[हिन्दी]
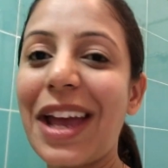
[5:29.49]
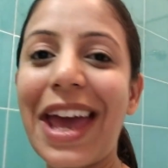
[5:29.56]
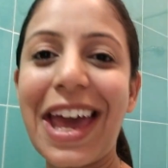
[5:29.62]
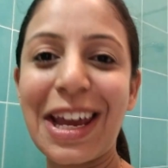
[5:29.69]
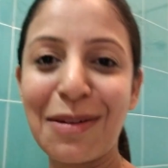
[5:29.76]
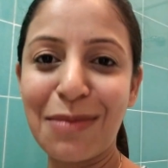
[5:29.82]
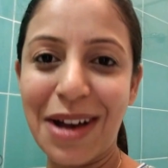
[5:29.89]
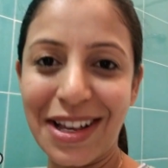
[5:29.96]

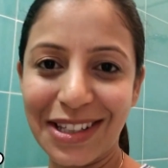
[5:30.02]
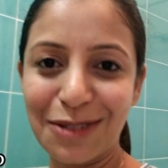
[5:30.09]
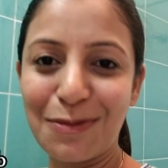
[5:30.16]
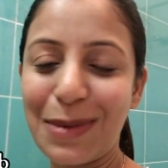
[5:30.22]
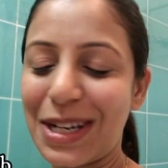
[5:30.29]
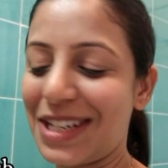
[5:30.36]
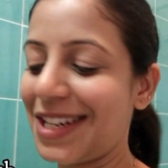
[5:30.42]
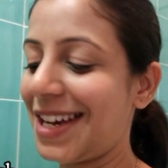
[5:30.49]
हेयर मास्क
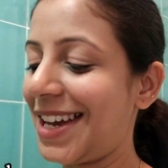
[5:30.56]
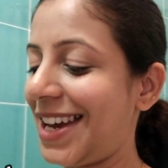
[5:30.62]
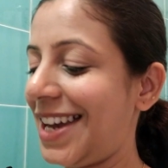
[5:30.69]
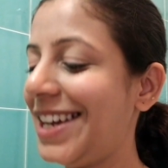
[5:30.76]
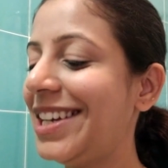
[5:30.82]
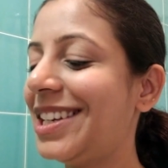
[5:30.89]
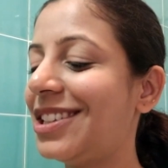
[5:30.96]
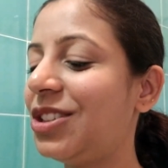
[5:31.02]
भेजा
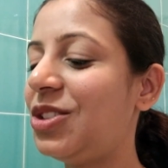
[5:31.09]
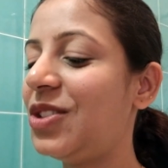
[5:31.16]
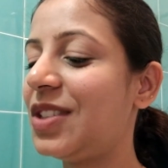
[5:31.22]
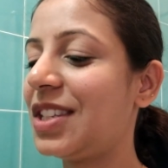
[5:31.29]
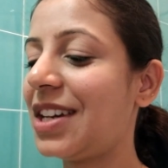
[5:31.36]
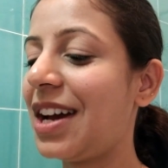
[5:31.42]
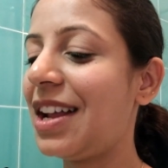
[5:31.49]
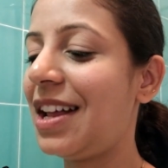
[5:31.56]
है
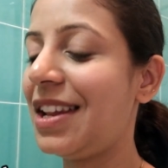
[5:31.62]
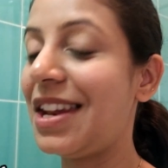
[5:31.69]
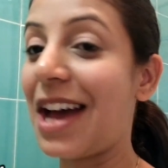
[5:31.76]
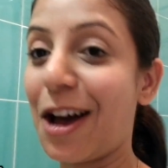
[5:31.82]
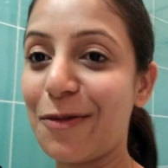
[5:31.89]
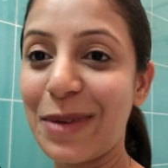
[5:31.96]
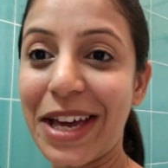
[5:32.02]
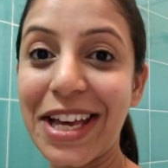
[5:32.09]
जिसका
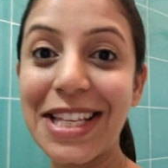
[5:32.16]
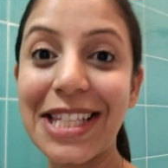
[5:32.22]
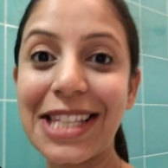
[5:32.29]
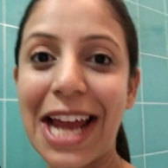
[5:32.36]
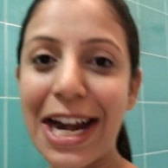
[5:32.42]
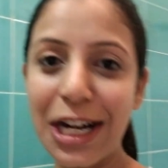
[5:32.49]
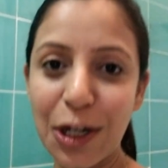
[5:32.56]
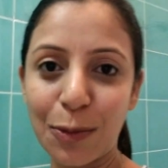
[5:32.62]
नाम है
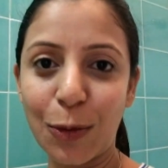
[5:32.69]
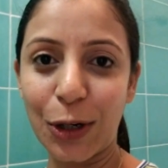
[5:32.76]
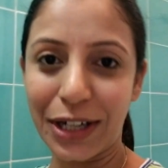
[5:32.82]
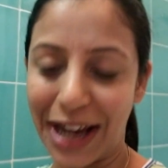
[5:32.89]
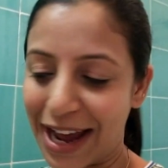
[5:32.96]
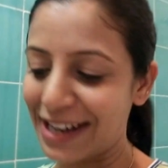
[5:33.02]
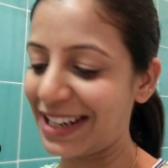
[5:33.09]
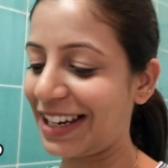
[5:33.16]
सेंट
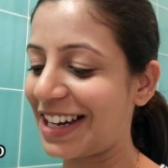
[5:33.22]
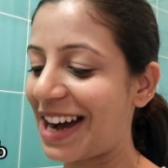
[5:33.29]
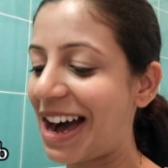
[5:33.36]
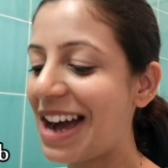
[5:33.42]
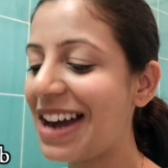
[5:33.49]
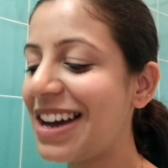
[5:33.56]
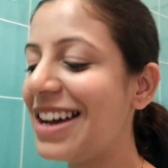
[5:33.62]
बोटैनिका